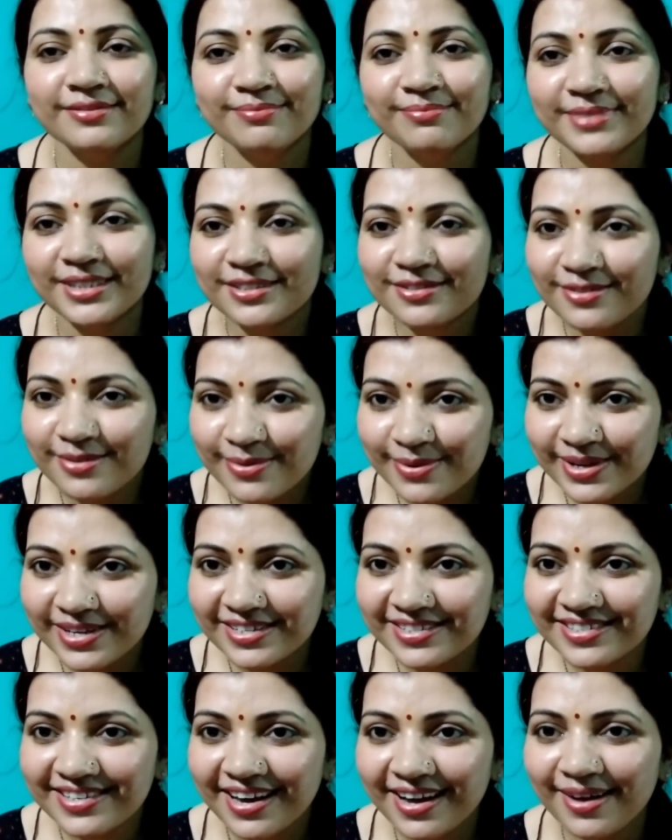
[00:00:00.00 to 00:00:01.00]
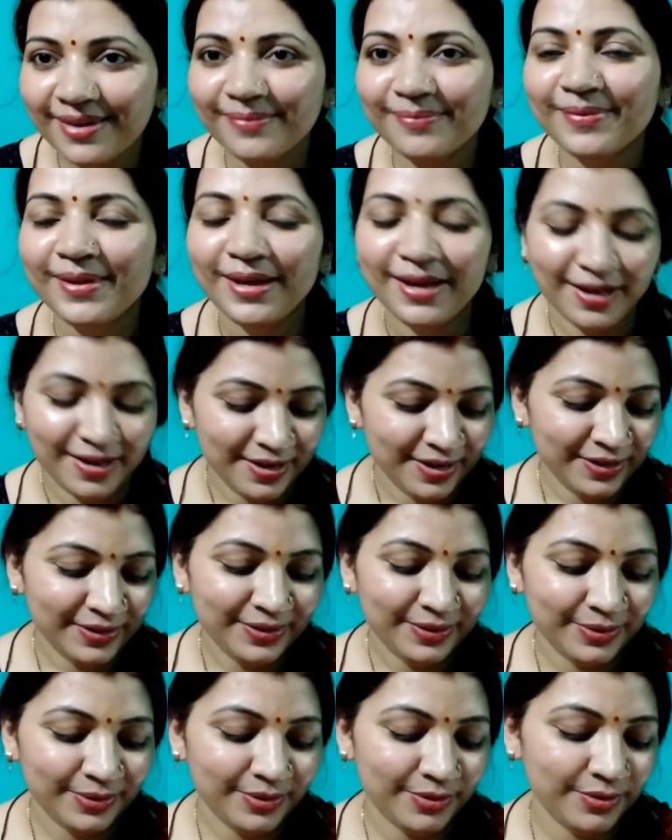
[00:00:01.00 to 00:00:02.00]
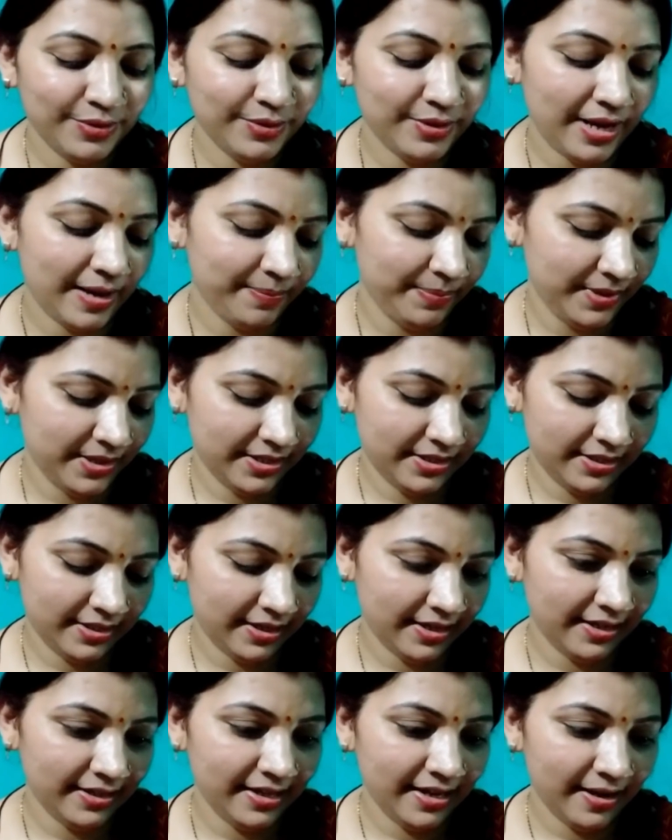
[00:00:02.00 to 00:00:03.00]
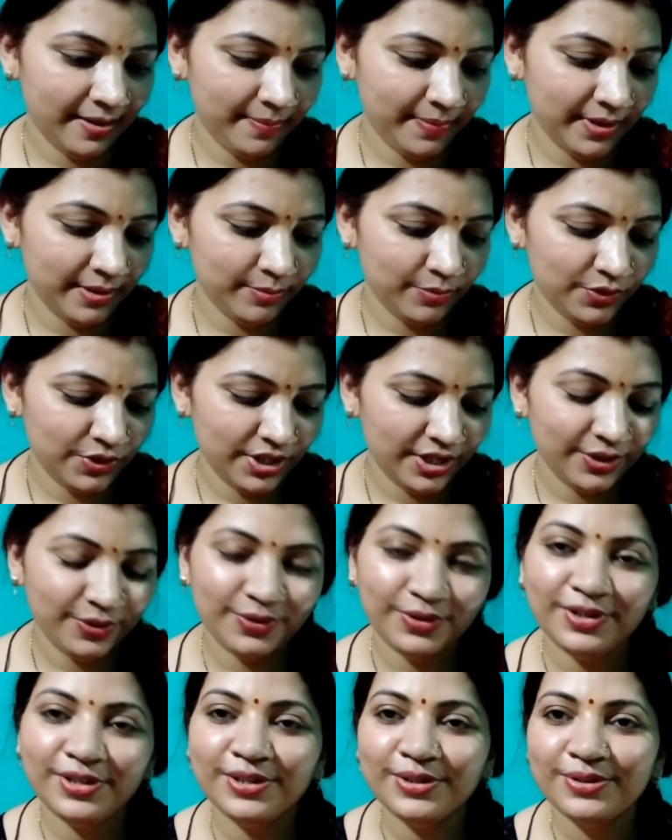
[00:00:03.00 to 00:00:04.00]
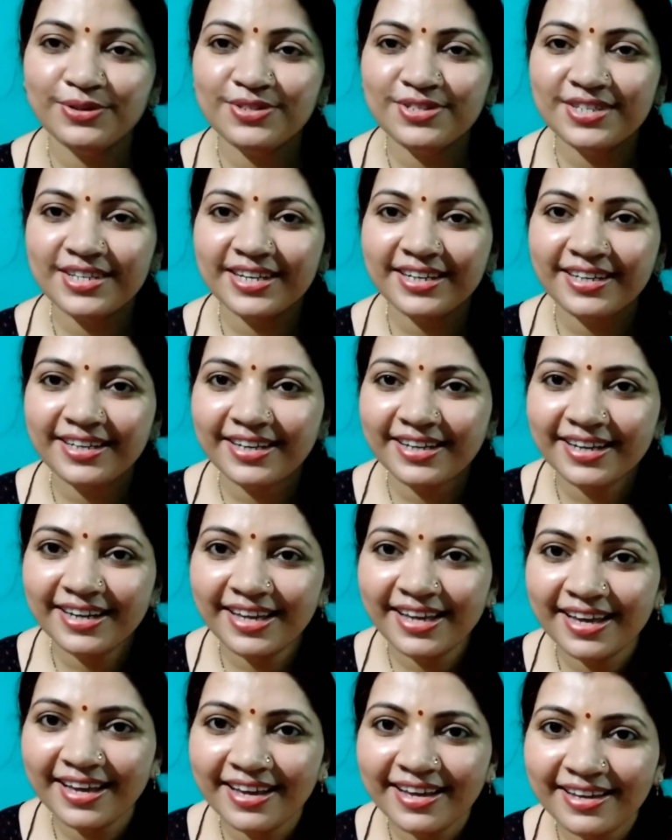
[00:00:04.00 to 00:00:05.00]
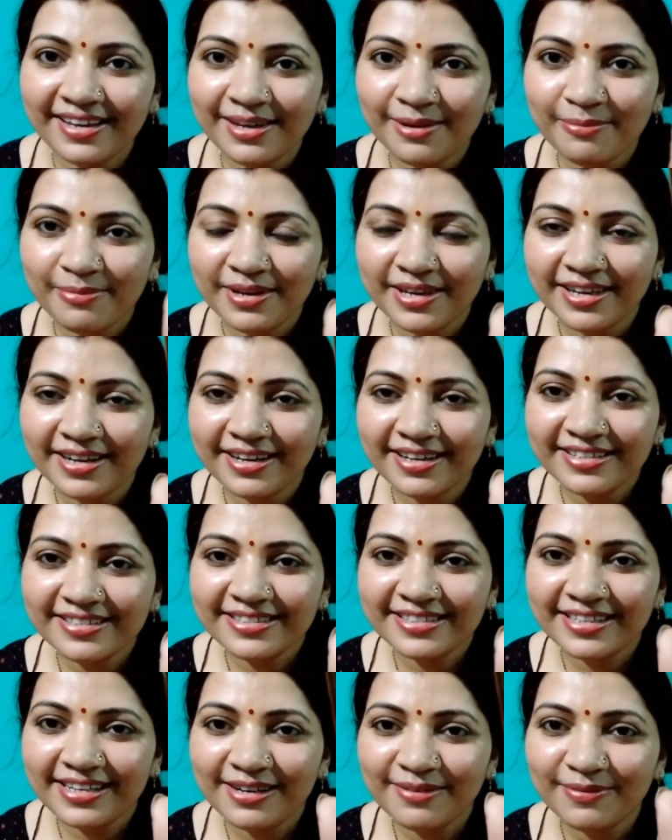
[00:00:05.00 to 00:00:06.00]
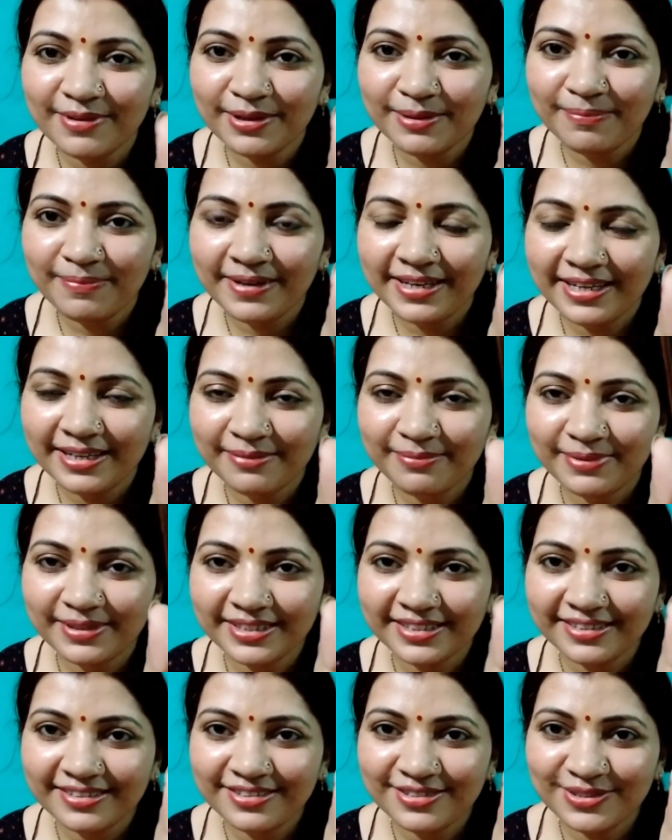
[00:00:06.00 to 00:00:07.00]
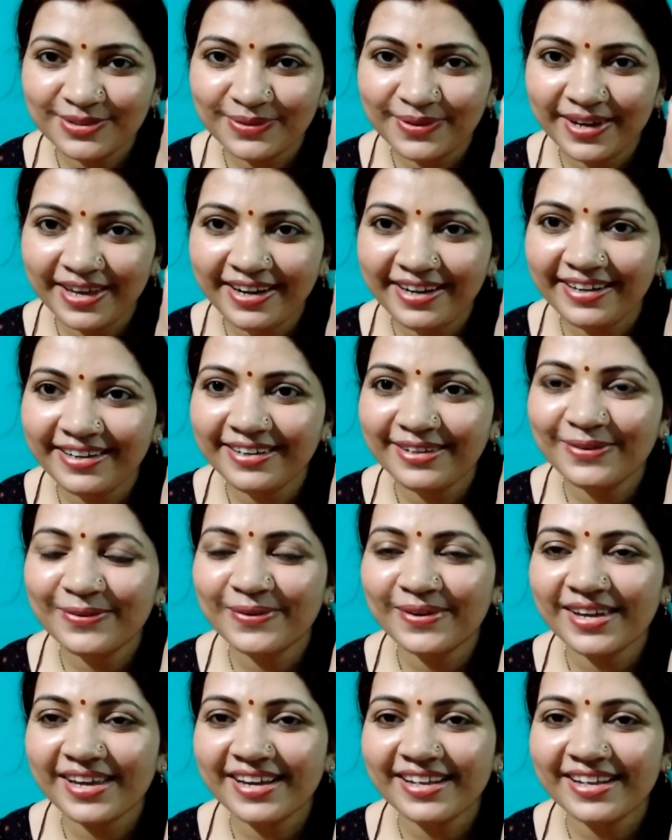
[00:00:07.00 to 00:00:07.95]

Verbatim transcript: बस हो गई शाम तो आपके साथ यहाँ पर मुझे गुड न्यूज़ शेयर करनी है कि मेरा सिल्वर प्ले बटन जो है रेडी हो गया